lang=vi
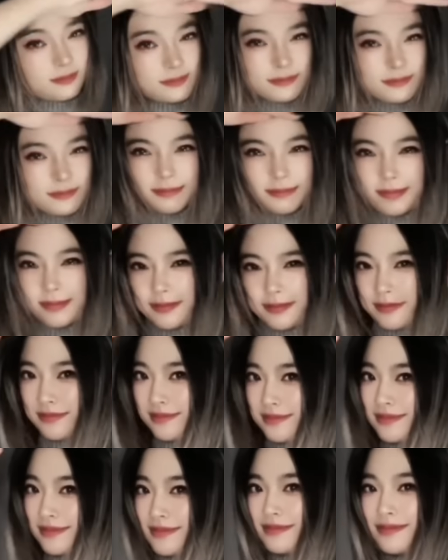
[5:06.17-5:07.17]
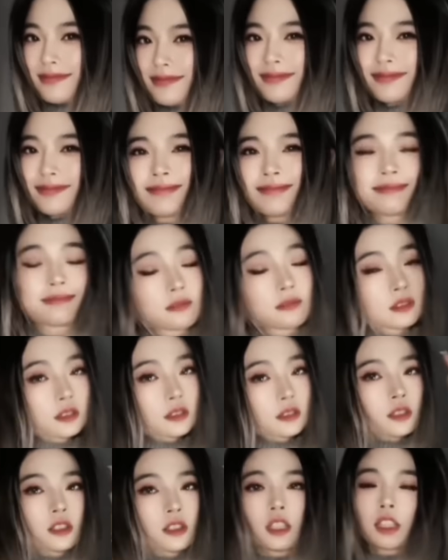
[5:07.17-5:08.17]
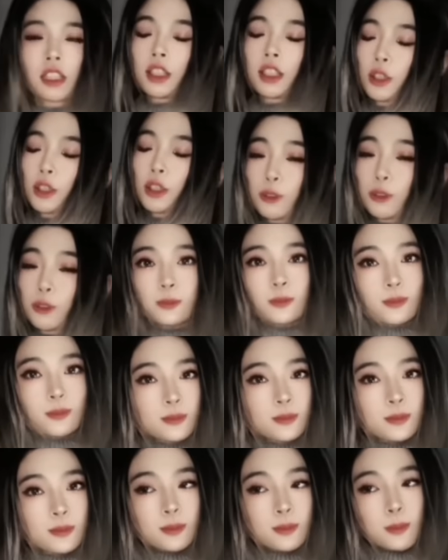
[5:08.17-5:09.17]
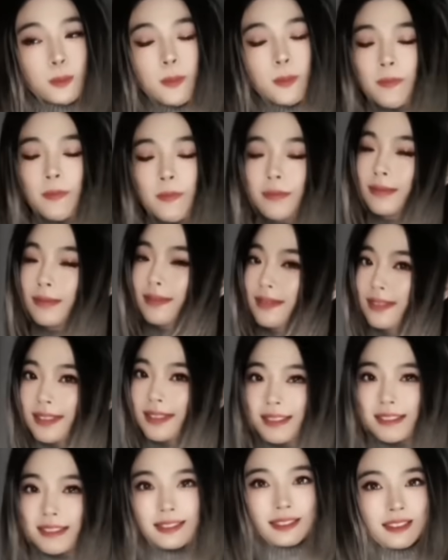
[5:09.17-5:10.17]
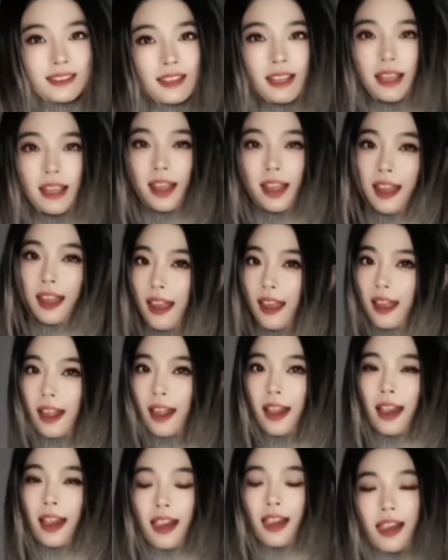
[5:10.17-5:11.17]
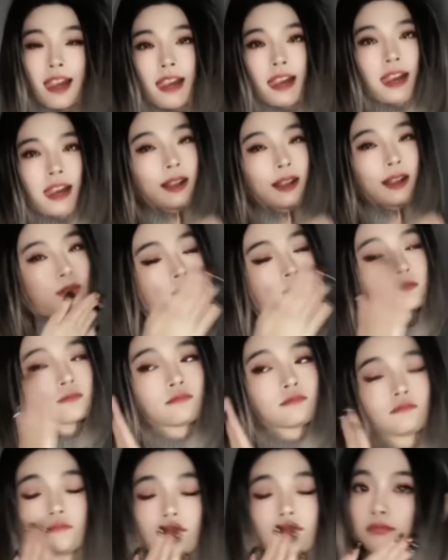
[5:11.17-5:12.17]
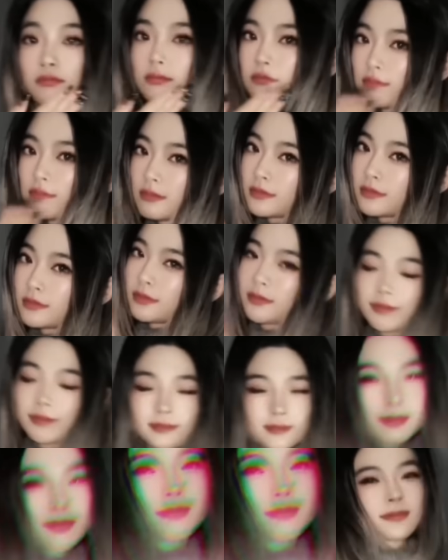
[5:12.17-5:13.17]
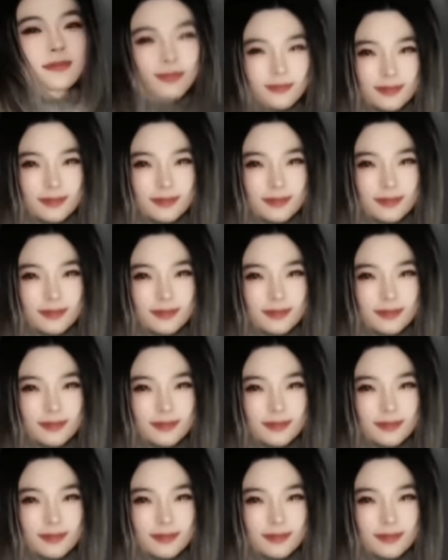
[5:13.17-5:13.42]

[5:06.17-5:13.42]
Những bản tình ca của Trung Quốc rất hay, nhưng những bài hát có giai điệu nhanh và bắt tai, dễ trở thành trào lưu thì quả thật không bằng nhạc Việt Nam.